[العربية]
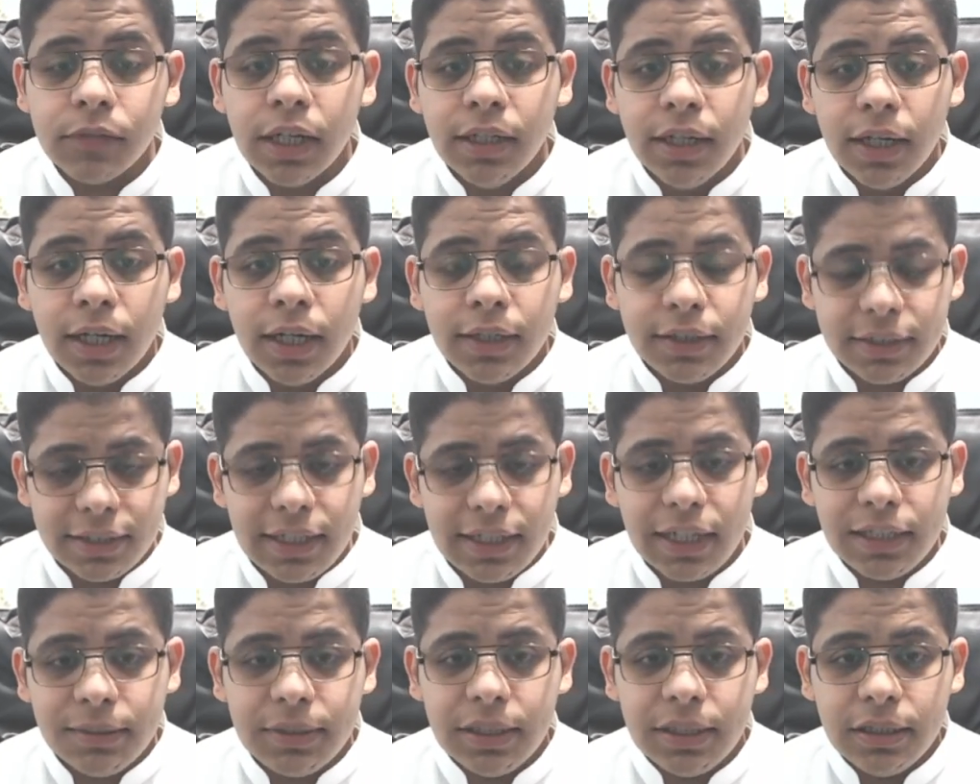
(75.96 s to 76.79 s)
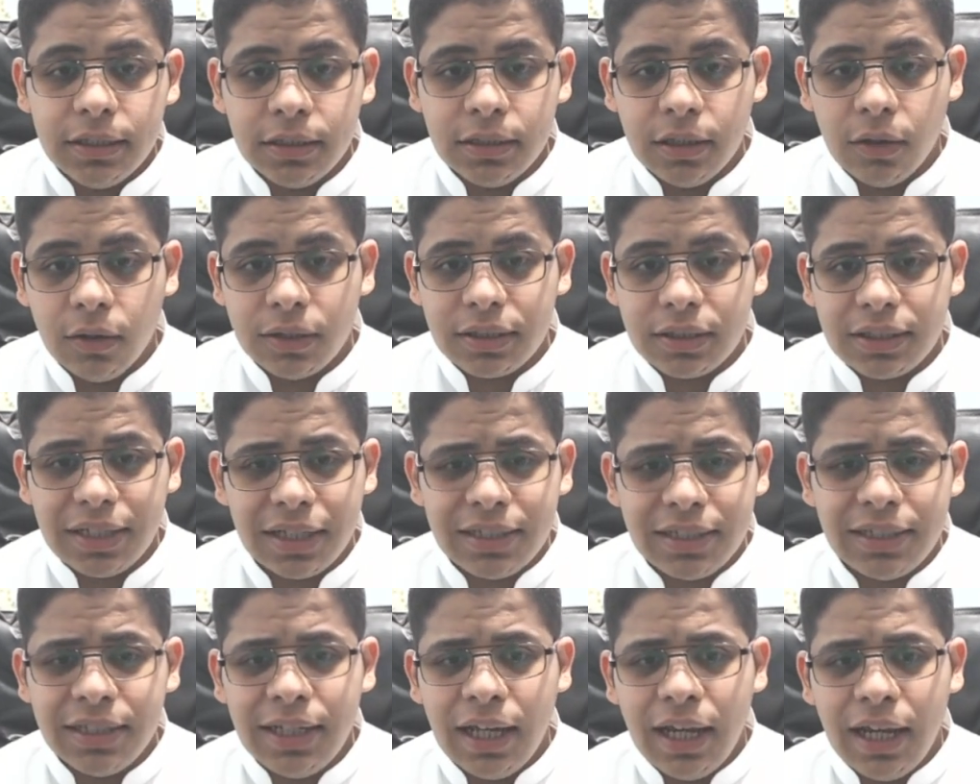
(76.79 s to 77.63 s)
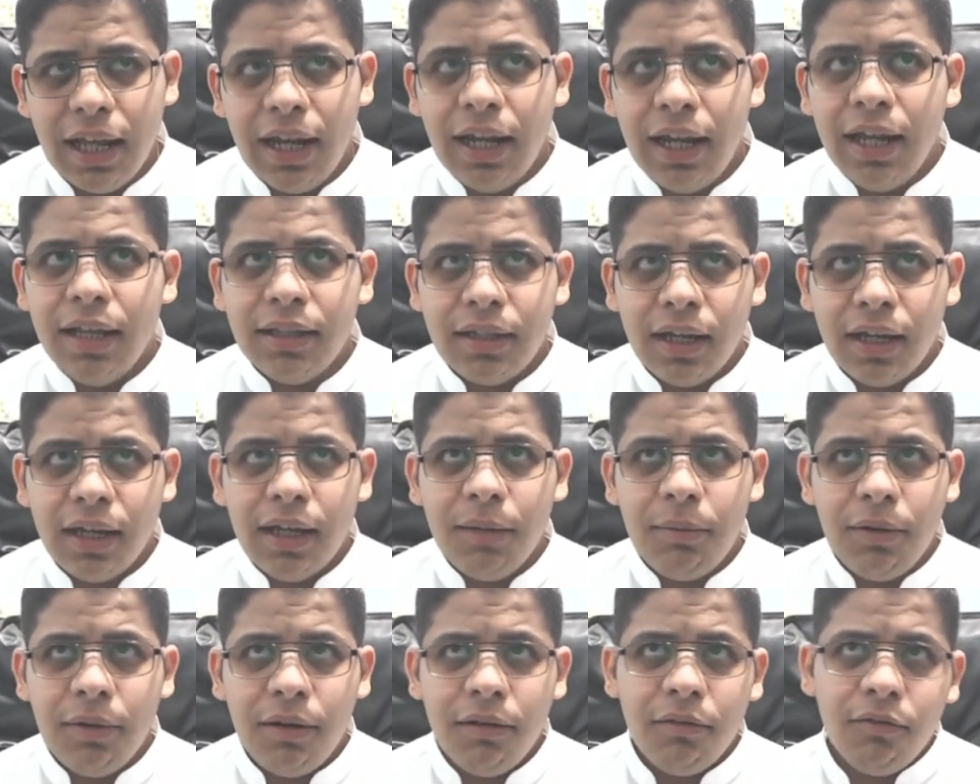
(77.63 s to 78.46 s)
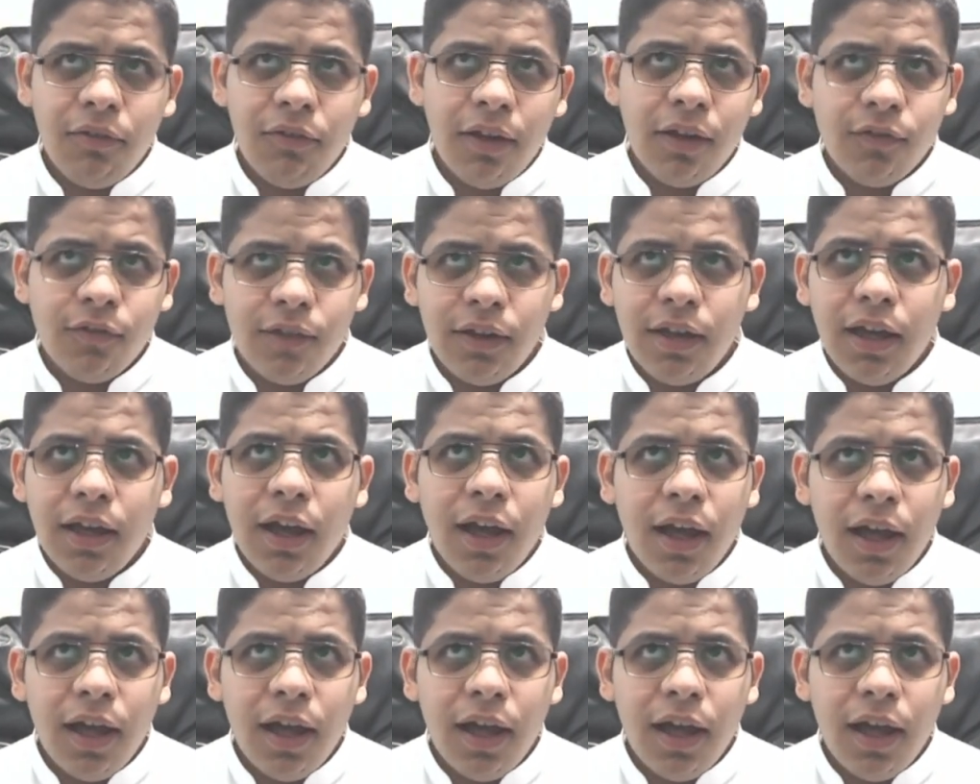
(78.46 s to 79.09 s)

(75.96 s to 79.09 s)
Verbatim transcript: تستخدم سنتوس شخصيا انا تقريبا في